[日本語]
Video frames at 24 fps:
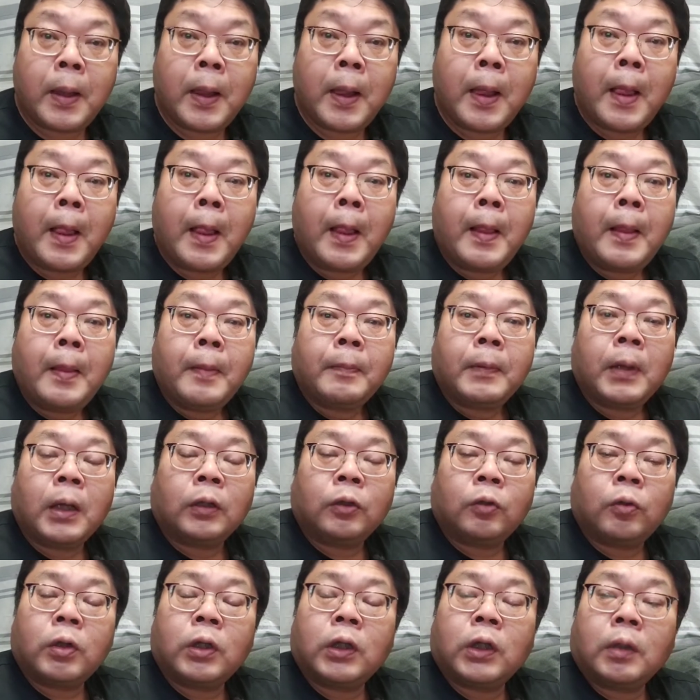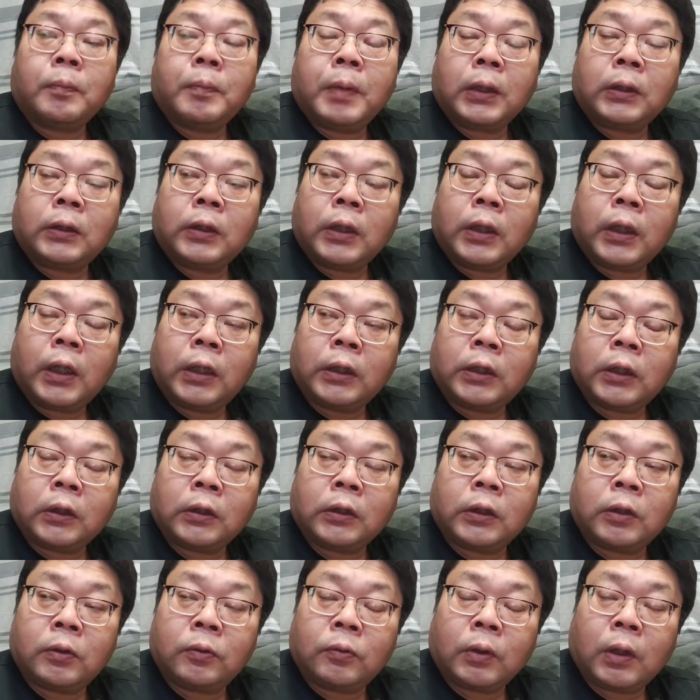だからどれだけバッテリーがへ
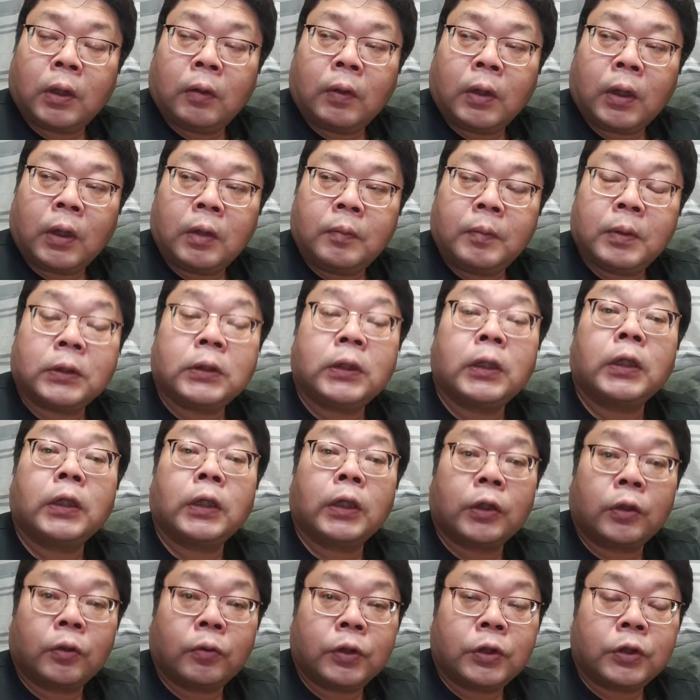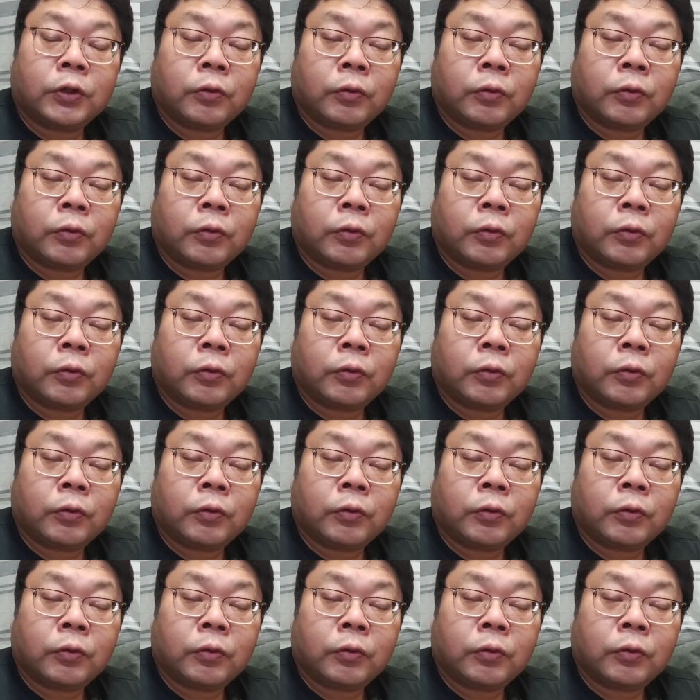たってるのか分かりませんけど、